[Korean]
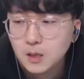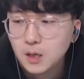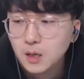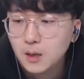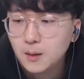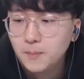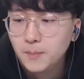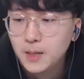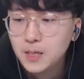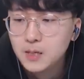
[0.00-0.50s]

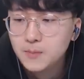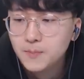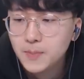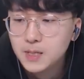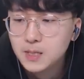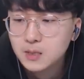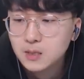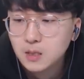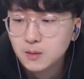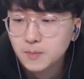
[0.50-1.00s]
아
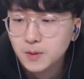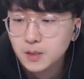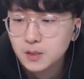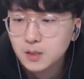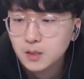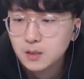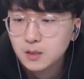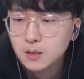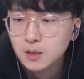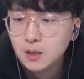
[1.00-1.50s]
빨리빨리 잡아야
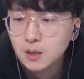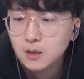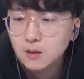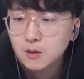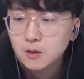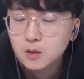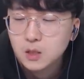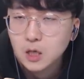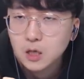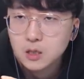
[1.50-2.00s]
되는자
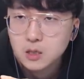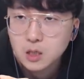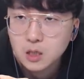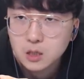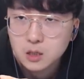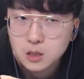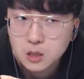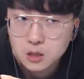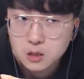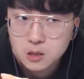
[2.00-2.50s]
어? 이제
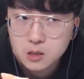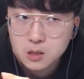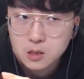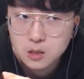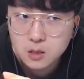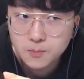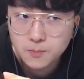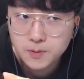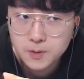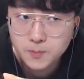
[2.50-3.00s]
이제
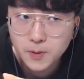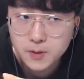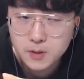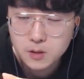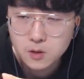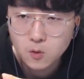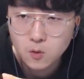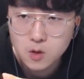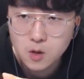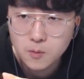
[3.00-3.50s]
슬슬
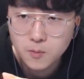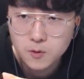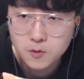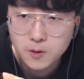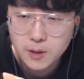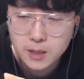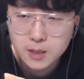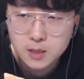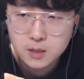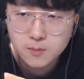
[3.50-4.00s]
스퍼트를
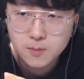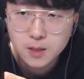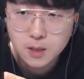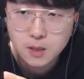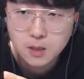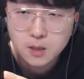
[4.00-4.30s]
올려보도록 하겠습니다